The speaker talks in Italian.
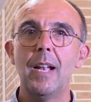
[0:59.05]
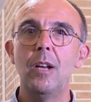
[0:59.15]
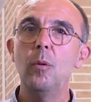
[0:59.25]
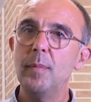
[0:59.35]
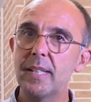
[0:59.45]

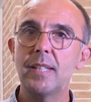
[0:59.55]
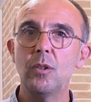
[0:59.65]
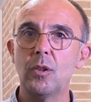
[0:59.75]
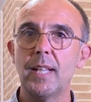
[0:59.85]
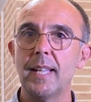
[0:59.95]

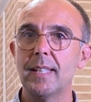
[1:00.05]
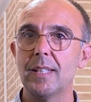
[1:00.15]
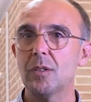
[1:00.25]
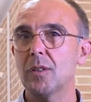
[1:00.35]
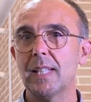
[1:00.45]
L'omissione
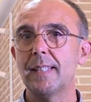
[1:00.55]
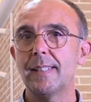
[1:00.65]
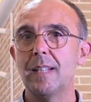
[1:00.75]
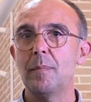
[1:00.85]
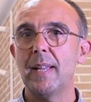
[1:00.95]

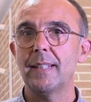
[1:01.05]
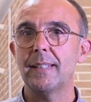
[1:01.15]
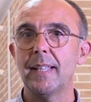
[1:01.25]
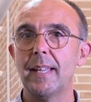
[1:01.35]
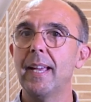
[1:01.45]

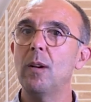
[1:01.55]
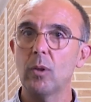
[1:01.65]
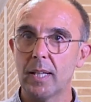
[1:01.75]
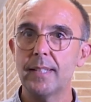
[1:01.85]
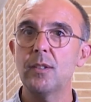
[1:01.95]
sostanzialmente è
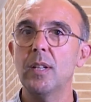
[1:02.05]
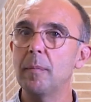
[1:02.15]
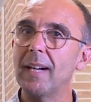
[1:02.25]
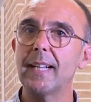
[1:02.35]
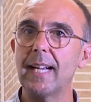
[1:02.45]
l'occasione
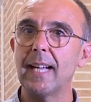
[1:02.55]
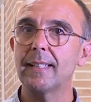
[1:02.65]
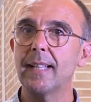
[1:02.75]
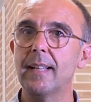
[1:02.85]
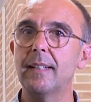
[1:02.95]

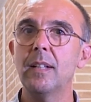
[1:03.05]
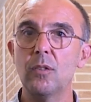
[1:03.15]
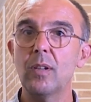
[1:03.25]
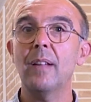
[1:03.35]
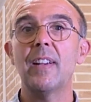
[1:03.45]
mancata nel
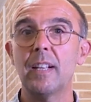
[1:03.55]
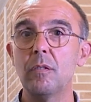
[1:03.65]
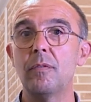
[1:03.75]
non averlo